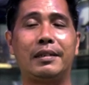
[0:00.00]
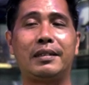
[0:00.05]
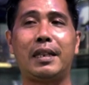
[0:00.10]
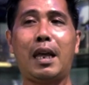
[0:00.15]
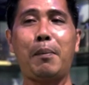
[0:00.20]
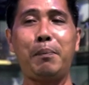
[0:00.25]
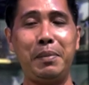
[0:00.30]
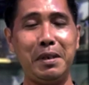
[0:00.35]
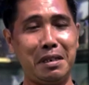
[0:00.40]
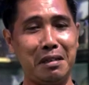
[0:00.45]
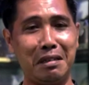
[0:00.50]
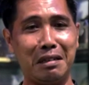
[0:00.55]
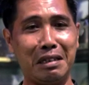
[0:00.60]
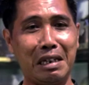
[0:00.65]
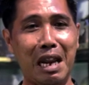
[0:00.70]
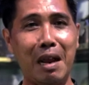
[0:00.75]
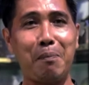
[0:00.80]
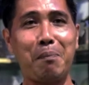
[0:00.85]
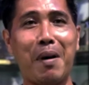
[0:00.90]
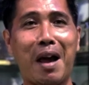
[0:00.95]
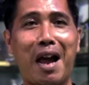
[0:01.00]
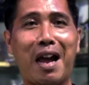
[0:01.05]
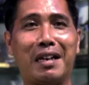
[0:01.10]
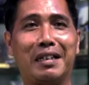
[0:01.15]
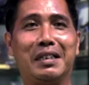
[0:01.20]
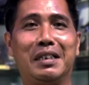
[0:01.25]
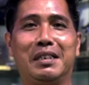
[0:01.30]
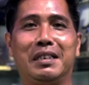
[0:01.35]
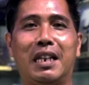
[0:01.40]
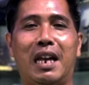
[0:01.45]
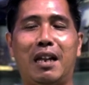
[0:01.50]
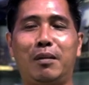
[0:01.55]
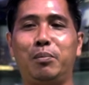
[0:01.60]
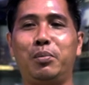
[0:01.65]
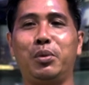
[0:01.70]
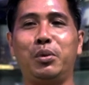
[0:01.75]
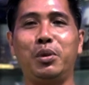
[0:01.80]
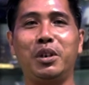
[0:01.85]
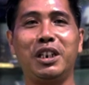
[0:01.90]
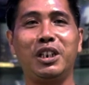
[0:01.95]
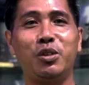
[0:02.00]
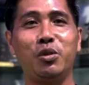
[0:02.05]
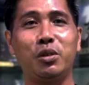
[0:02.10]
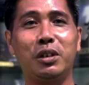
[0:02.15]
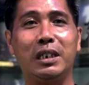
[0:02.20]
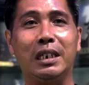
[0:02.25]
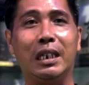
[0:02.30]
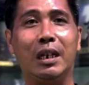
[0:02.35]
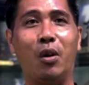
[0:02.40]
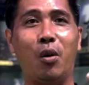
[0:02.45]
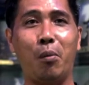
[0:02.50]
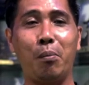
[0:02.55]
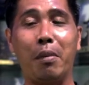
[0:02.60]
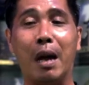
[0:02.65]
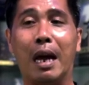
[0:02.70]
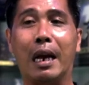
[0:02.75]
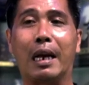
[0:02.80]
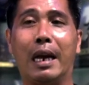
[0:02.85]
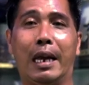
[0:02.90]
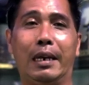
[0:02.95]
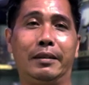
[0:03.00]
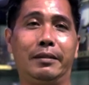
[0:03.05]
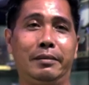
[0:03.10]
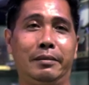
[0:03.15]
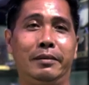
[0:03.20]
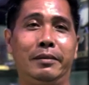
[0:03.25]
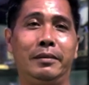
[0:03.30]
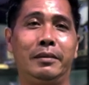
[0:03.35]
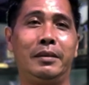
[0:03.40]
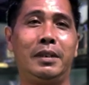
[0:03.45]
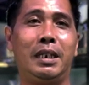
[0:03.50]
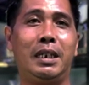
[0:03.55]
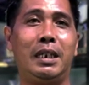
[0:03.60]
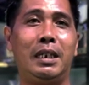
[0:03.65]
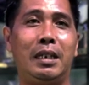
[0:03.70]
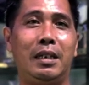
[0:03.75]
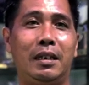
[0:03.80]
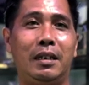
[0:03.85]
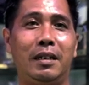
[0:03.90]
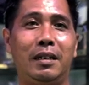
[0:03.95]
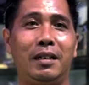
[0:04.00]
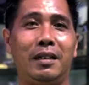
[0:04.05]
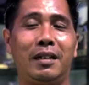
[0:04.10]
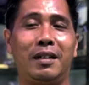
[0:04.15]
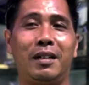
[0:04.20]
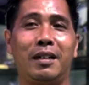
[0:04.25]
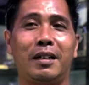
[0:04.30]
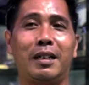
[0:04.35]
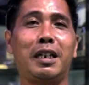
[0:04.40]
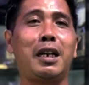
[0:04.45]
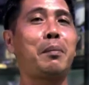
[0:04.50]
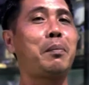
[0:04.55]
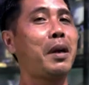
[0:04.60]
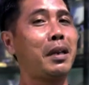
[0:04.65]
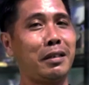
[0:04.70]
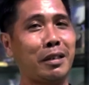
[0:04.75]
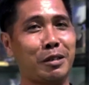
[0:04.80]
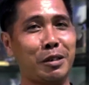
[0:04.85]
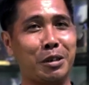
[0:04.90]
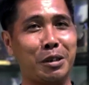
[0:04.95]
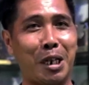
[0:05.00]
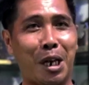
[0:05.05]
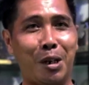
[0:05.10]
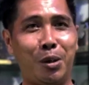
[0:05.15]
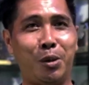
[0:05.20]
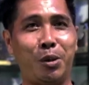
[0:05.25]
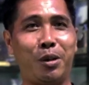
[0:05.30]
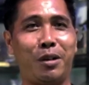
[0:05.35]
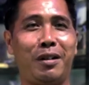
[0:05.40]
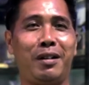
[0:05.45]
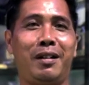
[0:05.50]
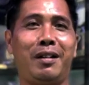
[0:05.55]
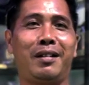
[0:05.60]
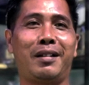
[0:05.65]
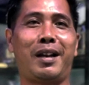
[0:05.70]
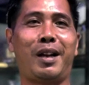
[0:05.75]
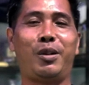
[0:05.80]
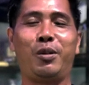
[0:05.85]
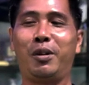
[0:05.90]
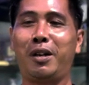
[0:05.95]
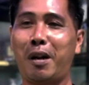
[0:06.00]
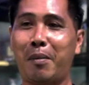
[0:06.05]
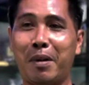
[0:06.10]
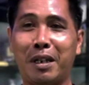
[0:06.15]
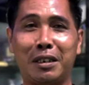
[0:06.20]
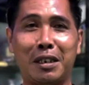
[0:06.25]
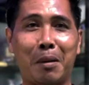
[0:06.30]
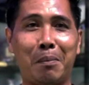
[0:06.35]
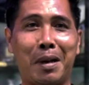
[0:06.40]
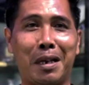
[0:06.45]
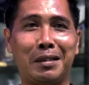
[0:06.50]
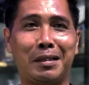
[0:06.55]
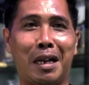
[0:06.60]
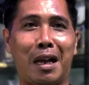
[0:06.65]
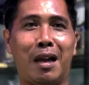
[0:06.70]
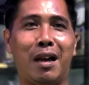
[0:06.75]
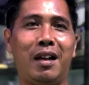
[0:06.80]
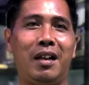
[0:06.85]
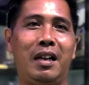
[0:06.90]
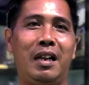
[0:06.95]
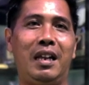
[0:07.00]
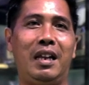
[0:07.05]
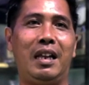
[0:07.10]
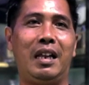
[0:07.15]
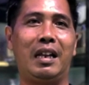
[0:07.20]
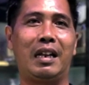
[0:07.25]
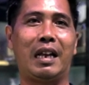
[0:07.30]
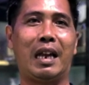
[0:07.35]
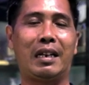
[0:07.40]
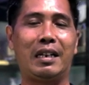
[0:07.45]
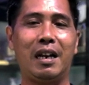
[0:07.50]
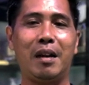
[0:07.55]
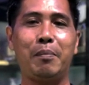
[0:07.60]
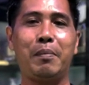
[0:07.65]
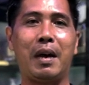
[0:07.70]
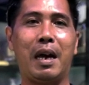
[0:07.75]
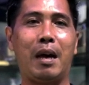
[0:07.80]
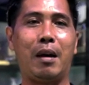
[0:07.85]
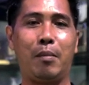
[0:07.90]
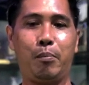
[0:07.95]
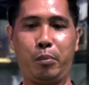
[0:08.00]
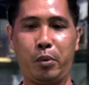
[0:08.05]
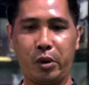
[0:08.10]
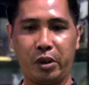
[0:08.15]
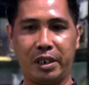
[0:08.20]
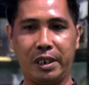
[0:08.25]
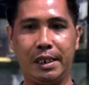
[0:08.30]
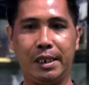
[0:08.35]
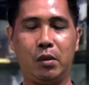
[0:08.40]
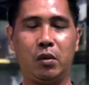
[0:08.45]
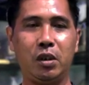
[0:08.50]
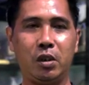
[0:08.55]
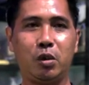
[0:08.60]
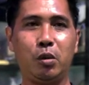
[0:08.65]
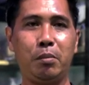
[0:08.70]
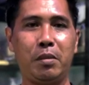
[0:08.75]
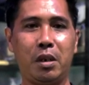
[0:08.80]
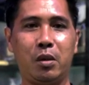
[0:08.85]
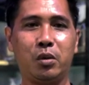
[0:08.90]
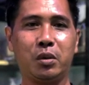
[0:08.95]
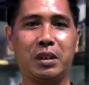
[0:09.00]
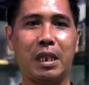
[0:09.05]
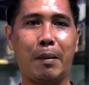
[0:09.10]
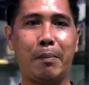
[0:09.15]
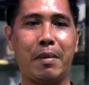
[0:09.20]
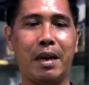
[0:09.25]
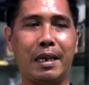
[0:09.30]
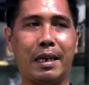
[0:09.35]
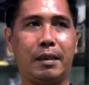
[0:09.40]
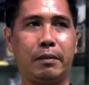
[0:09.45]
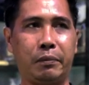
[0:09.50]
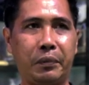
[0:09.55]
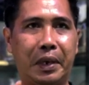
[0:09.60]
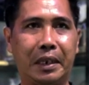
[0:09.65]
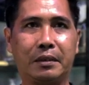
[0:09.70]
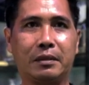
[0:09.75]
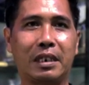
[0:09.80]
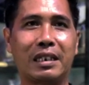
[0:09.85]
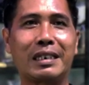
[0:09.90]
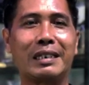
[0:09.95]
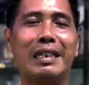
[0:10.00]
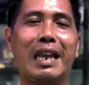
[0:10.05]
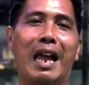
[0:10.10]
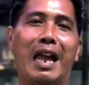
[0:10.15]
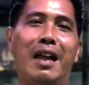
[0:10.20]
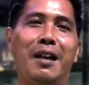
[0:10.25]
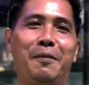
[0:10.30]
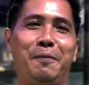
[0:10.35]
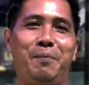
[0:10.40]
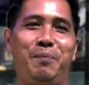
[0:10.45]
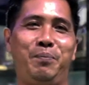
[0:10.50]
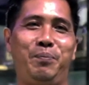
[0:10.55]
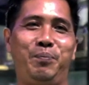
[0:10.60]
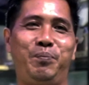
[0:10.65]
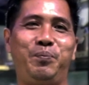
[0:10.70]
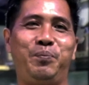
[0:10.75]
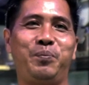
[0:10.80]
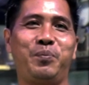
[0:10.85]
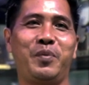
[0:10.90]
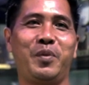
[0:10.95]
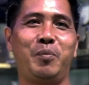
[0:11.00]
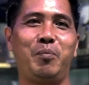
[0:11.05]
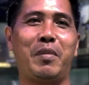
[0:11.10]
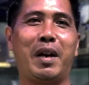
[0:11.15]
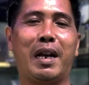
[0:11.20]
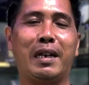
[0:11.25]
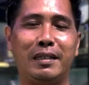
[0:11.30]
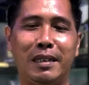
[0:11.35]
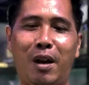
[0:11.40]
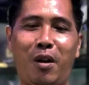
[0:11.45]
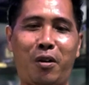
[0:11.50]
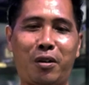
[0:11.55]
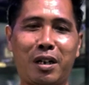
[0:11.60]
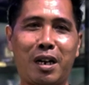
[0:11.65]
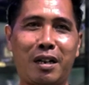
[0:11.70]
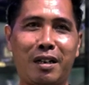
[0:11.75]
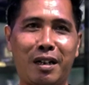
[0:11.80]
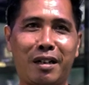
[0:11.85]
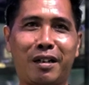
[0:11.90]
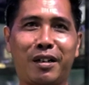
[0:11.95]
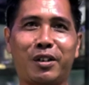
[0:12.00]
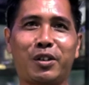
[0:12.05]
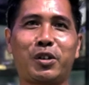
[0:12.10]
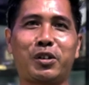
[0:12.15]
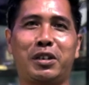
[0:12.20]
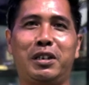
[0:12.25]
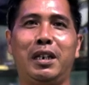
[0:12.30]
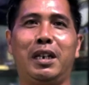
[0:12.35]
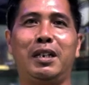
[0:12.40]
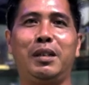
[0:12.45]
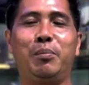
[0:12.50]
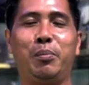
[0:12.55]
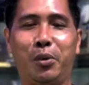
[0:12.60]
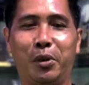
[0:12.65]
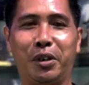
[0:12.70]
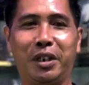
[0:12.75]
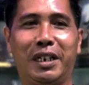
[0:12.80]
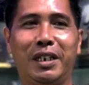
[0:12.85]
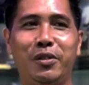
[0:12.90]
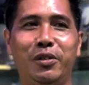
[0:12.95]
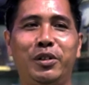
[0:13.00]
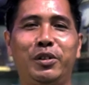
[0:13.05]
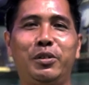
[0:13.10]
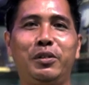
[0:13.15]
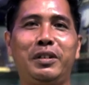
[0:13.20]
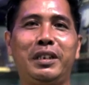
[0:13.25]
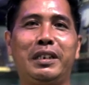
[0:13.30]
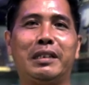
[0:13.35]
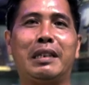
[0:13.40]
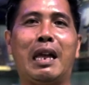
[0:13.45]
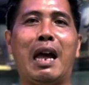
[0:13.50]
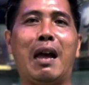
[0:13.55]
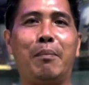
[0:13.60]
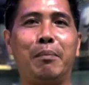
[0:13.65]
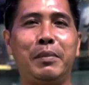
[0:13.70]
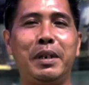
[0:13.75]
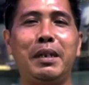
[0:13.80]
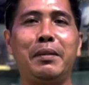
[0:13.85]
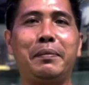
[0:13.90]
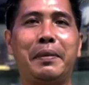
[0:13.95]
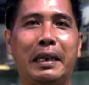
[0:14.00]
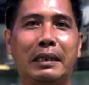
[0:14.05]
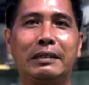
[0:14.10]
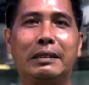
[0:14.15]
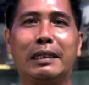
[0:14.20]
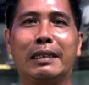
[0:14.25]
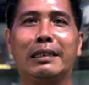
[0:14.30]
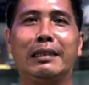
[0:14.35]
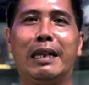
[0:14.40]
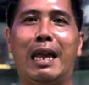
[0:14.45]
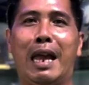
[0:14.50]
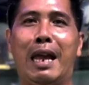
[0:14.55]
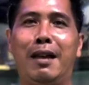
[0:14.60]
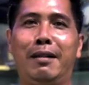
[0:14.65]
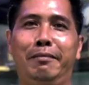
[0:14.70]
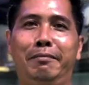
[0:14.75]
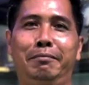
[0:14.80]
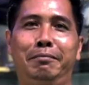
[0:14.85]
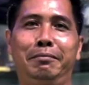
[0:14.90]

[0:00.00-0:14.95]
tapi kenapa di saat burung itu dilombakan kenapa hanya sejalur kalau enggak mata-mata kenapa Borneo itu mengutamakan vektornya makanya orang ngecross dari Borneo itu kita ambil vektornya